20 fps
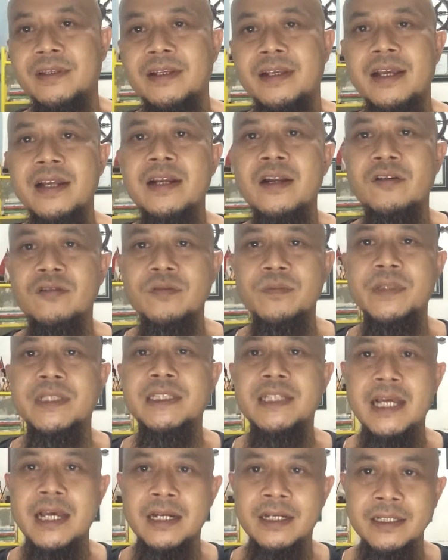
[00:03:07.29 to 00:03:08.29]
Kan harus
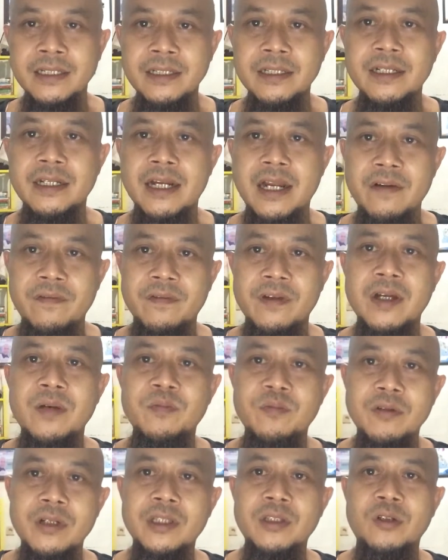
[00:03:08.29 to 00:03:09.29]
mencari nafkah
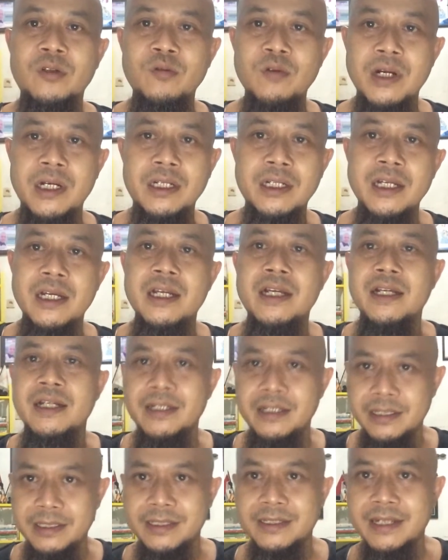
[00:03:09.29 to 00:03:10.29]
buat keluarga
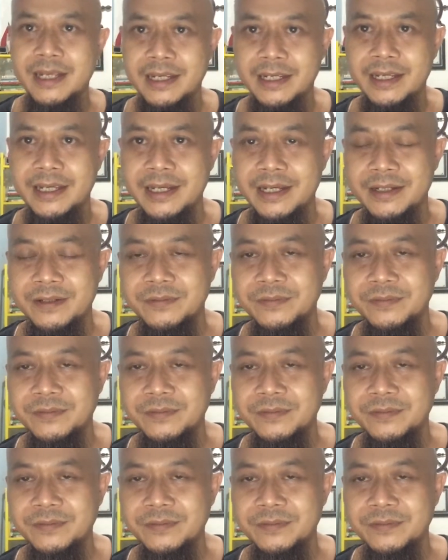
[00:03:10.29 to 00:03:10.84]
saya.